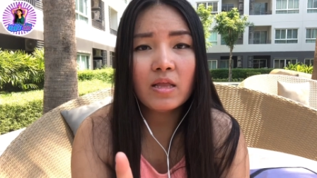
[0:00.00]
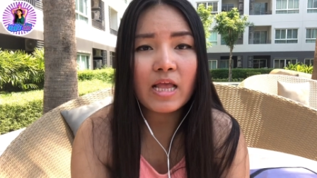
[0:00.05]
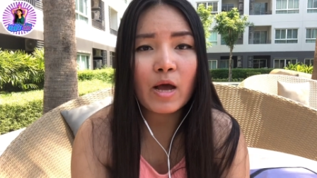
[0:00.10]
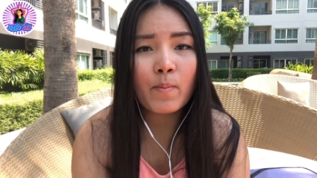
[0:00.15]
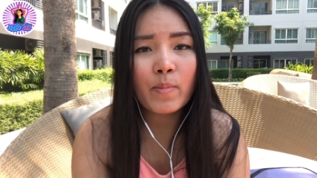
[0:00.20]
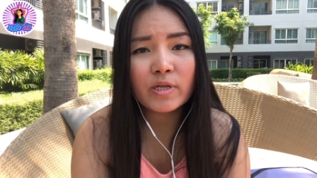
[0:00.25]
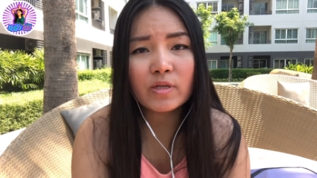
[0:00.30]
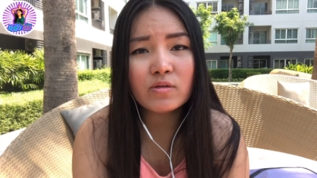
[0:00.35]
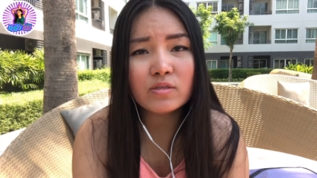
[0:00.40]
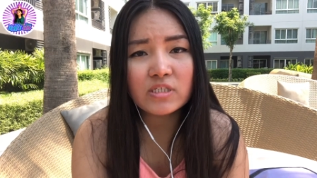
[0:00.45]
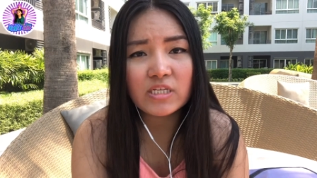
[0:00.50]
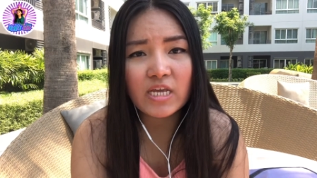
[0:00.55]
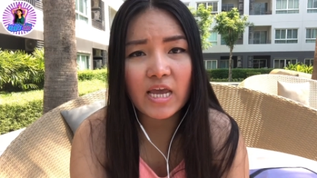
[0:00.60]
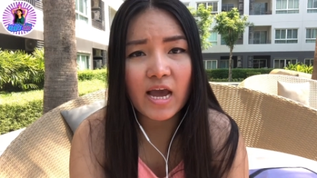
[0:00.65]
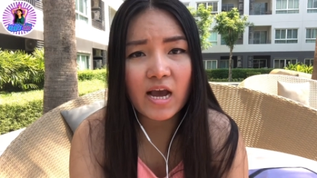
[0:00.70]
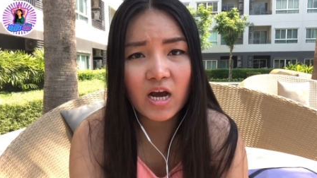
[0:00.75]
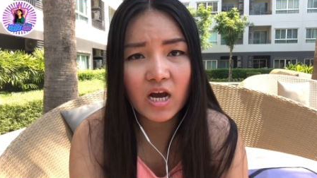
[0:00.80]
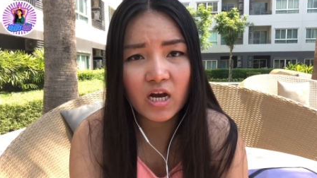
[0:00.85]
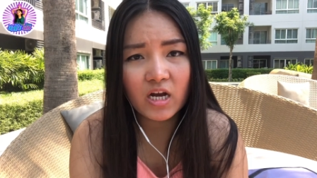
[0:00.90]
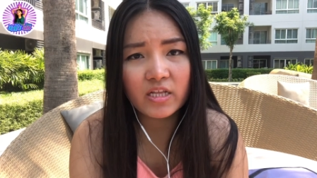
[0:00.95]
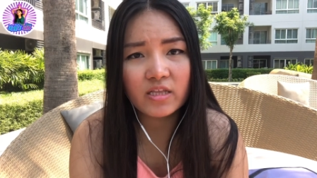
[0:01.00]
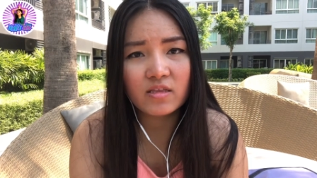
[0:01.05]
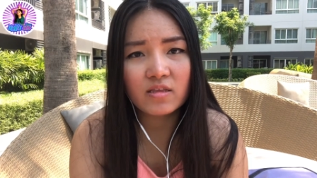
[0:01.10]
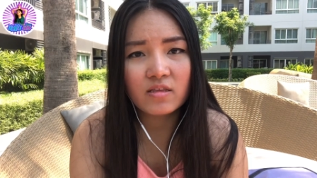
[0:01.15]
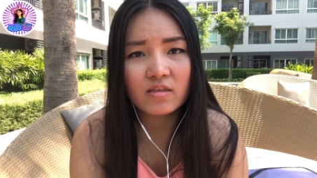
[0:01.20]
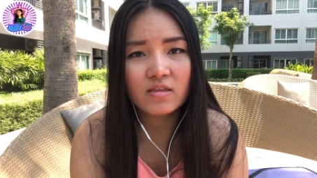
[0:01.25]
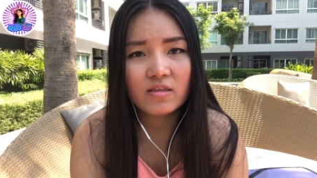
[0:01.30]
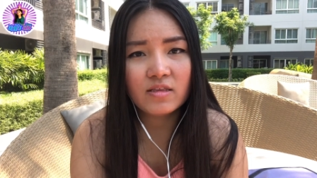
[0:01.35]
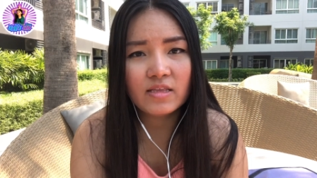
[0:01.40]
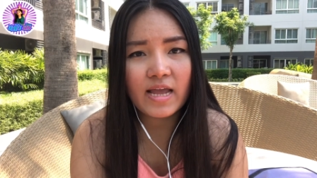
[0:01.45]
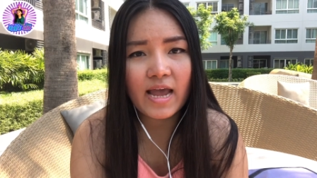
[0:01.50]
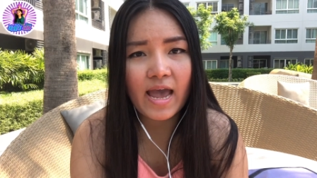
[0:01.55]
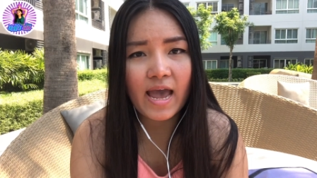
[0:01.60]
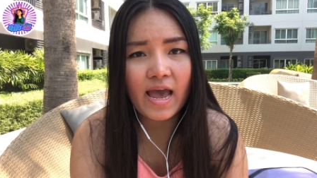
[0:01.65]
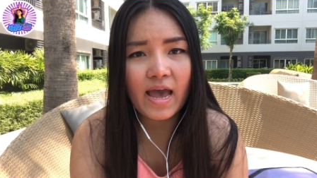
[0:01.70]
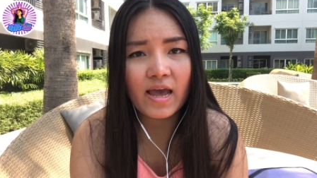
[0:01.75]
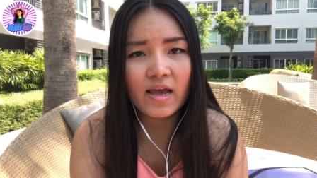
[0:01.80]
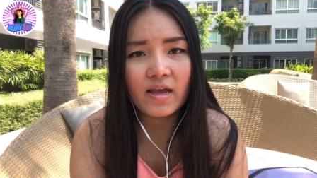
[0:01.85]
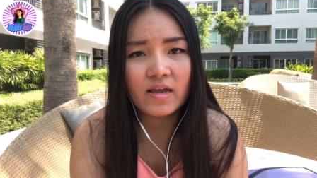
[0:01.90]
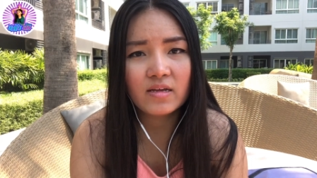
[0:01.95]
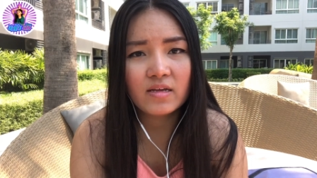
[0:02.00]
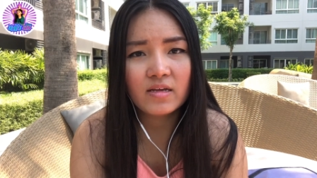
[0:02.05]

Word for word: เราไม่ต้องเสียเงินนะคะ